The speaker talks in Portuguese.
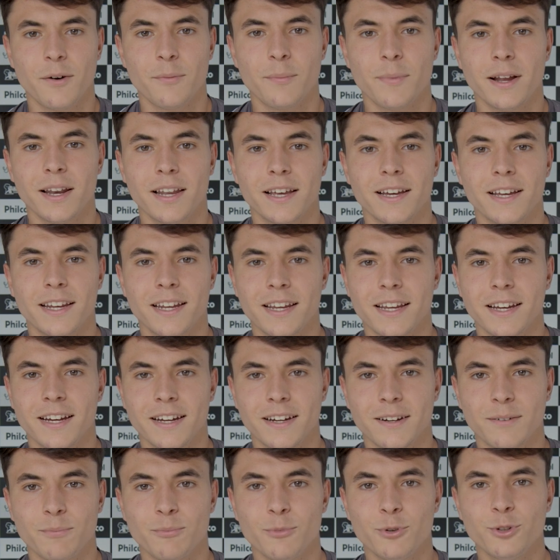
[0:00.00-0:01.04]
é uma
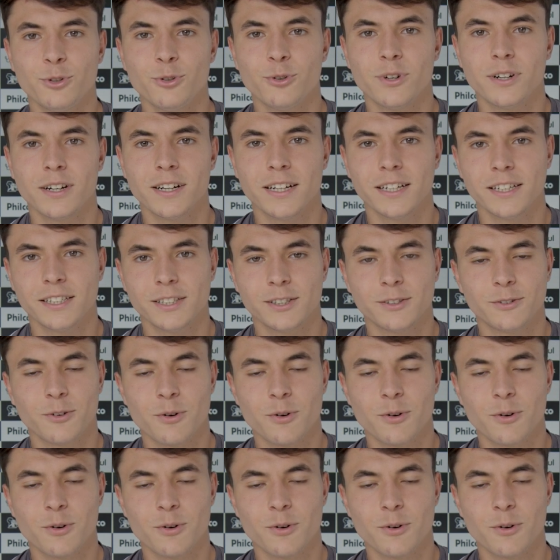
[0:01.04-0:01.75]
alegria muito grande.